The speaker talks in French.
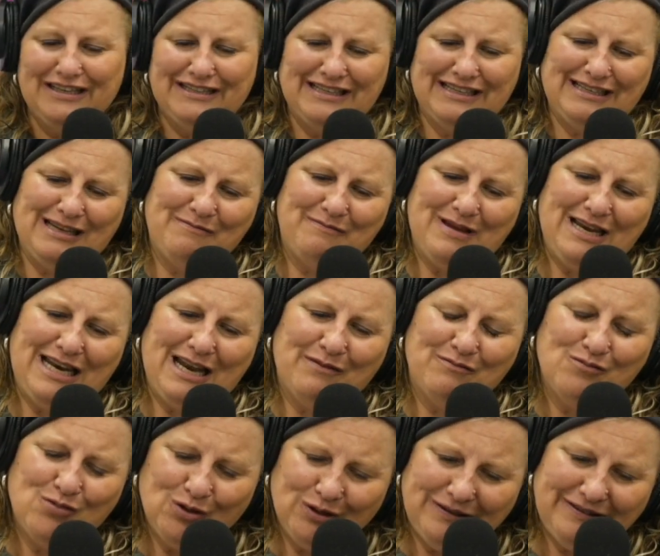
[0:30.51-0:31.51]
Ça s'appelle La
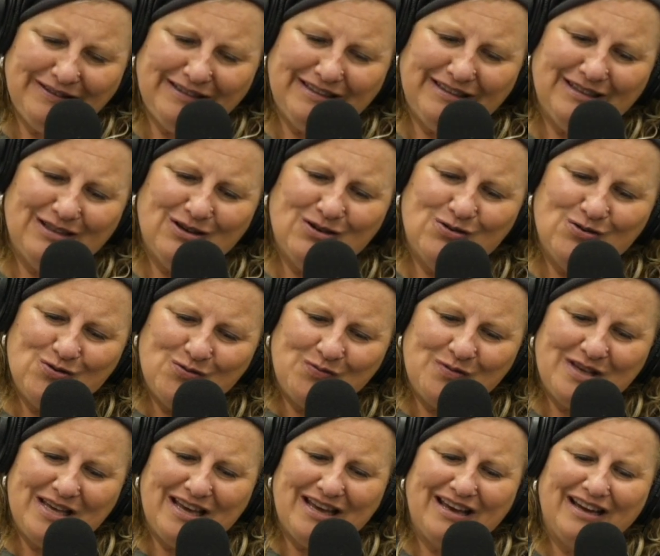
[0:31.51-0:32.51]
beauté
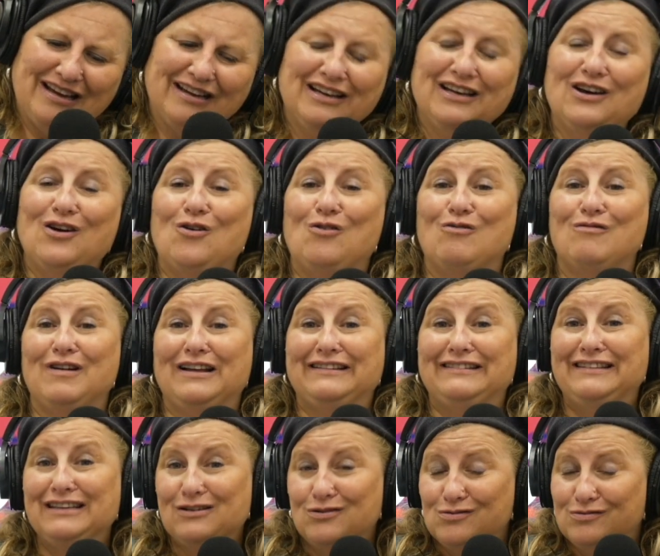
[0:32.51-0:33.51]
lumière. On va
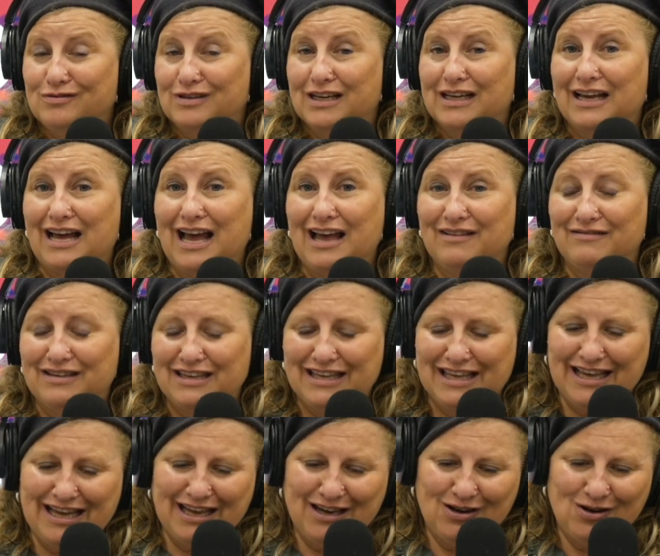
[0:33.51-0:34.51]
découvrir
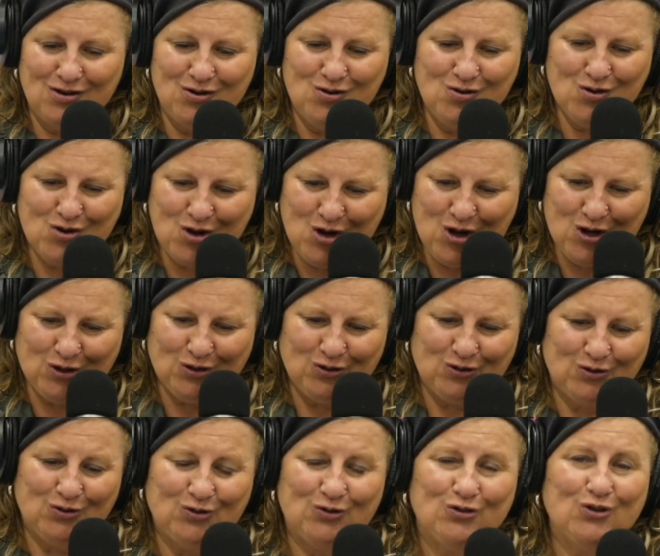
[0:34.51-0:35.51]
avec elle le
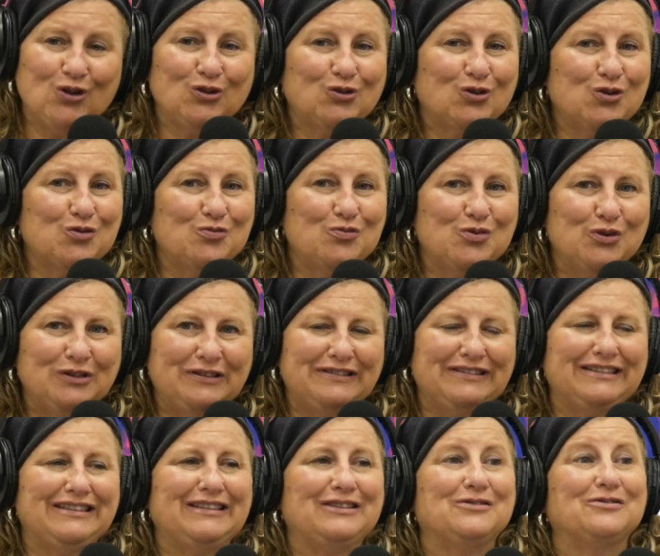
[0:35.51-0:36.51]
code de notre
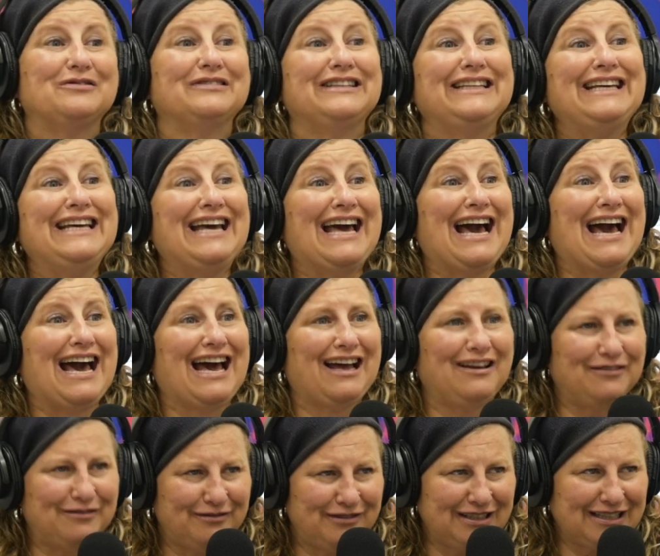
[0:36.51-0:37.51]
beauté et on est
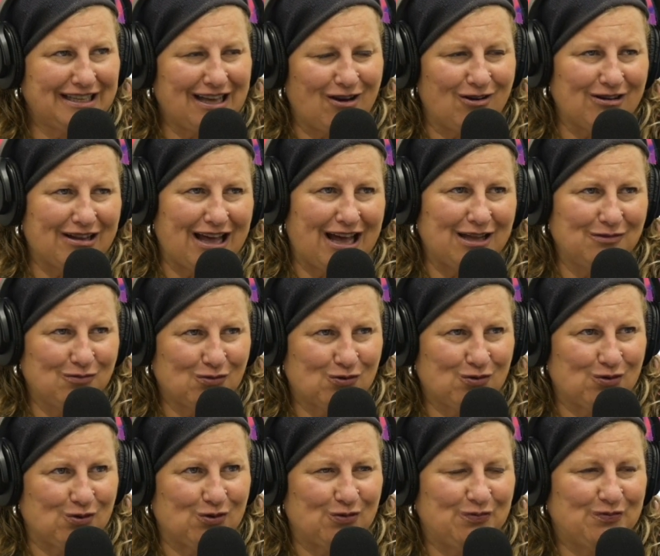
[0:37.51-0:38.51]
ravis. Carole Carat,
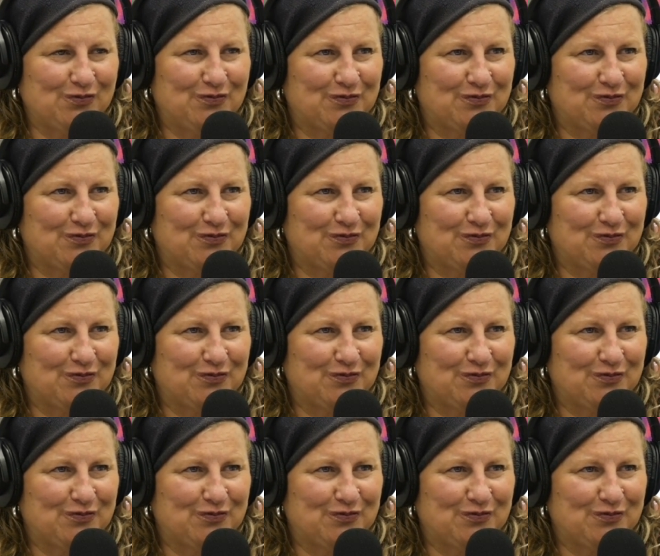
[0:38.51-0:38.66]
bonjour.